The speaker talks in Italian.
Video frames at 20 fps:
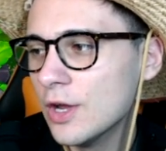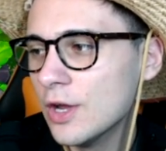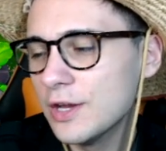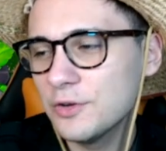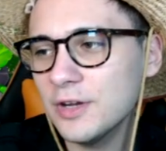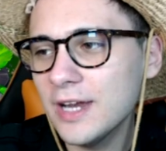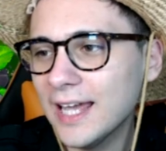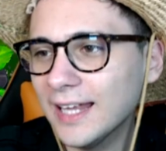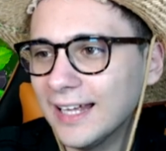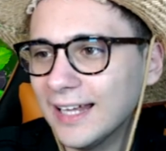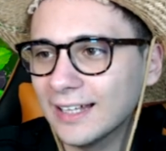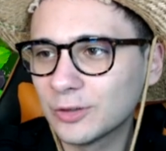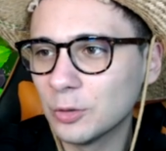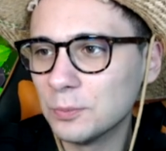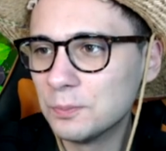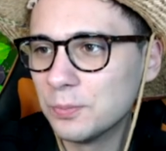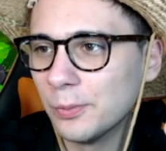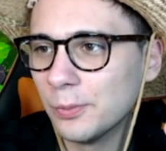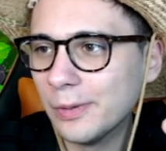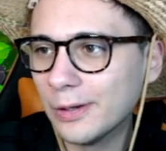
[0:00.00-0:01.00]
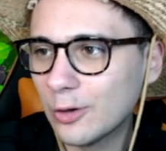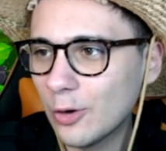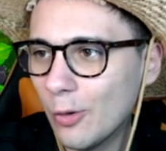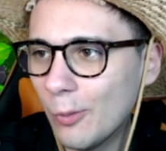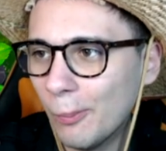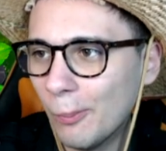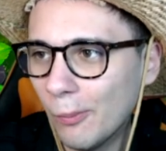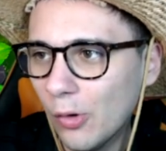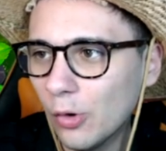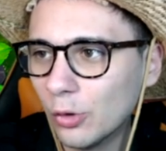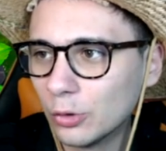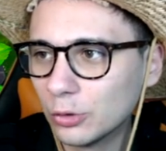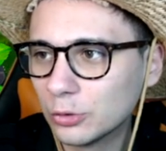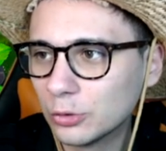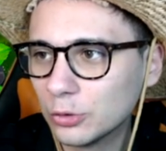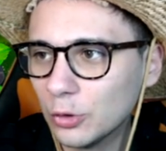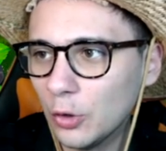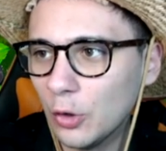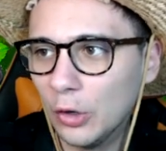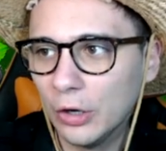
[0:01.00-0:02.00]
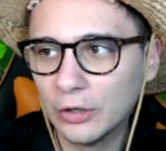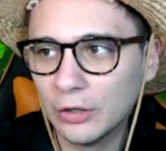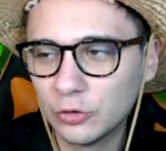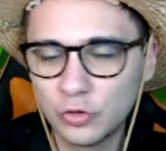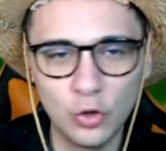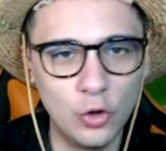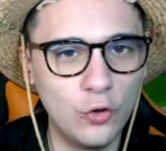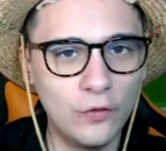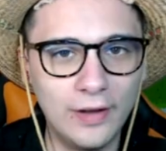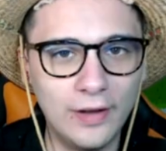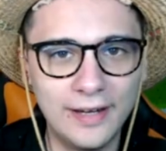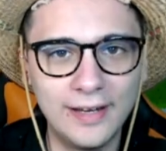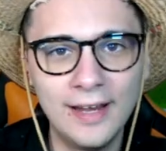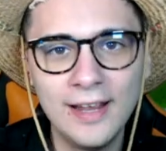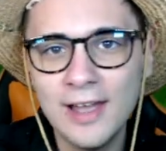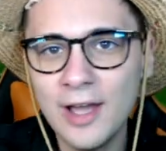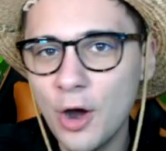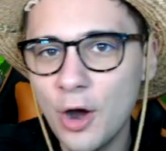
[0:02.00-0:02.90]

non è adatto a un pubblico molto giovane,